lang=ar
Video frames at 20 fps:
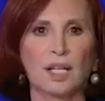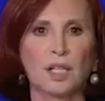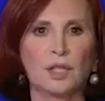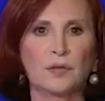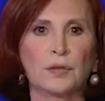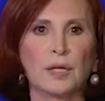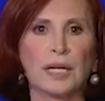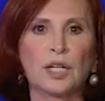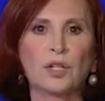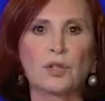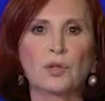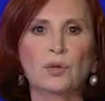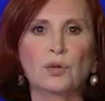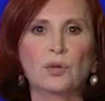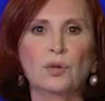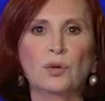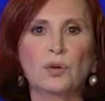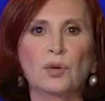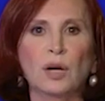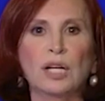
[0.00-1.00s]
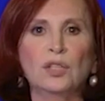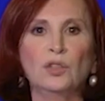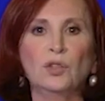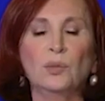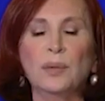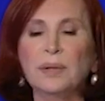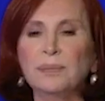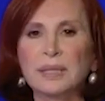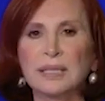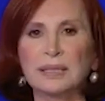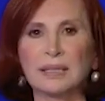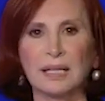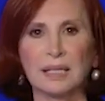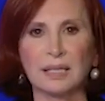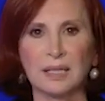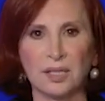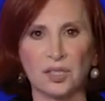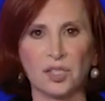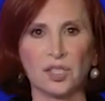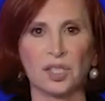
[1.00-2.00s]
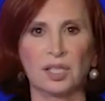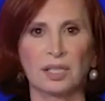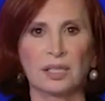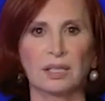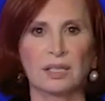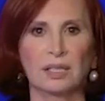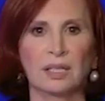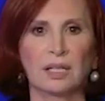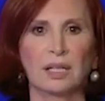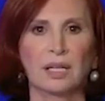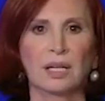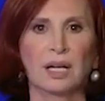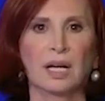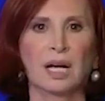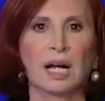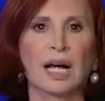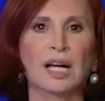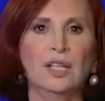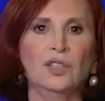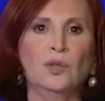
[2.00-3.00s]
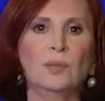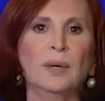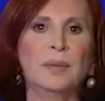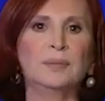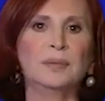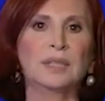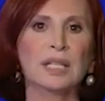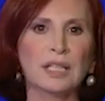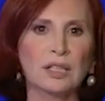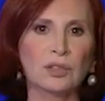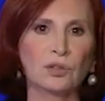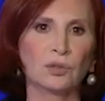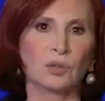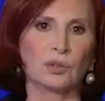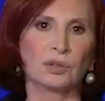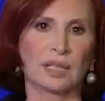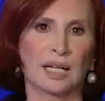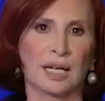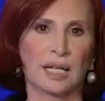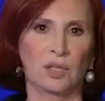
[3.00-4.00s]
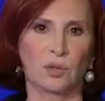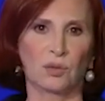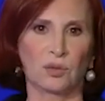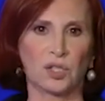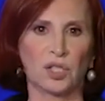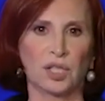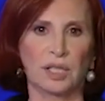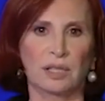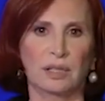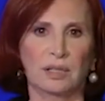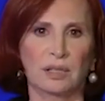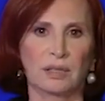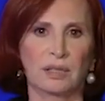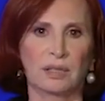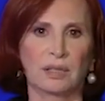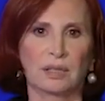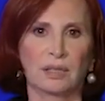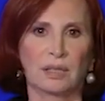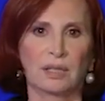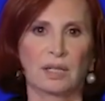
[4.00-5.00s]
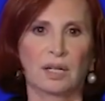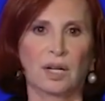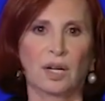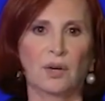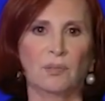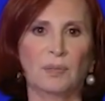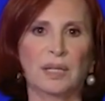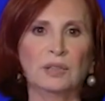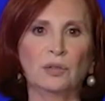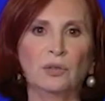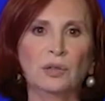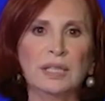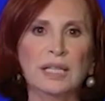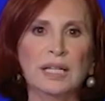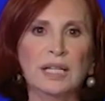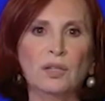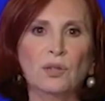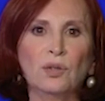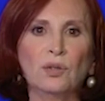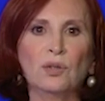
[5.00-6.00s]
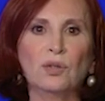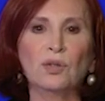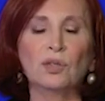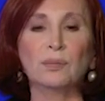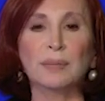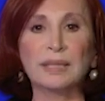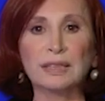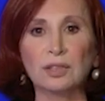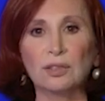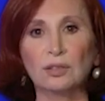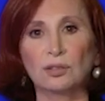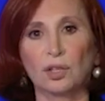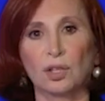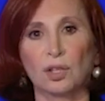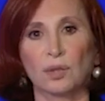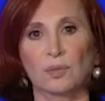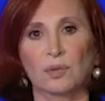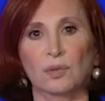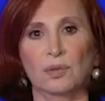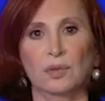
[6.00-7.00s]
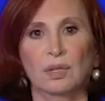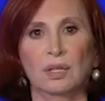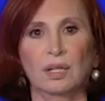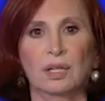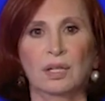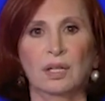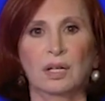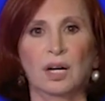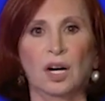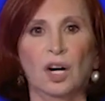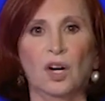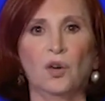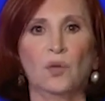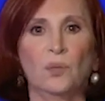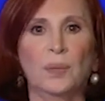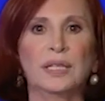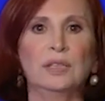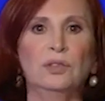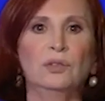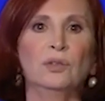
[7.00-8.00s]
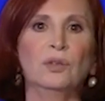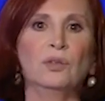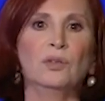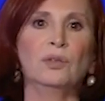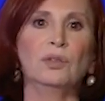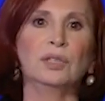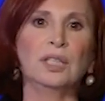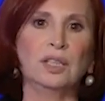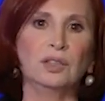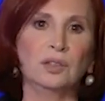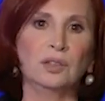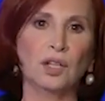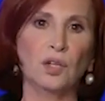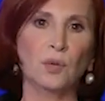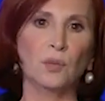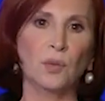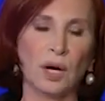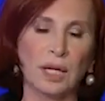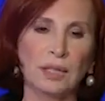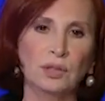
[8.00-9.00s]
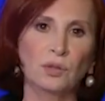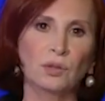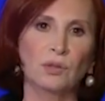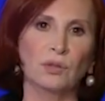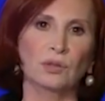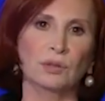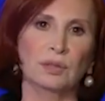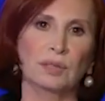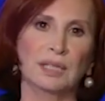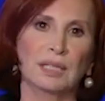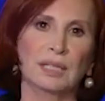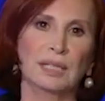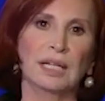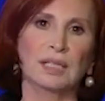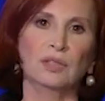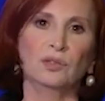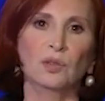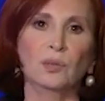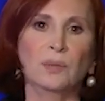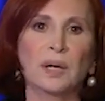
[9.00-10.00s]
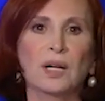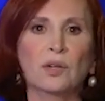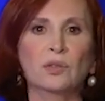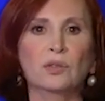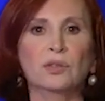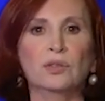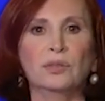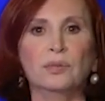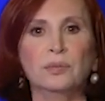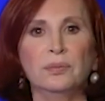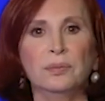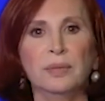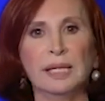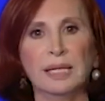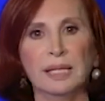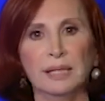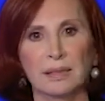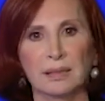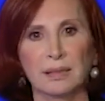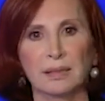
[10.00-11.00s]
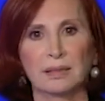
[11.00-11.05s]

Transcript: تفكروا أنه ما بيتغير شيء أنه ما بتقدروا تغيروا شيء بدهم يكون ما تنتخبوا أو بدهم ينتخبوا عندكم لأنه معهم مال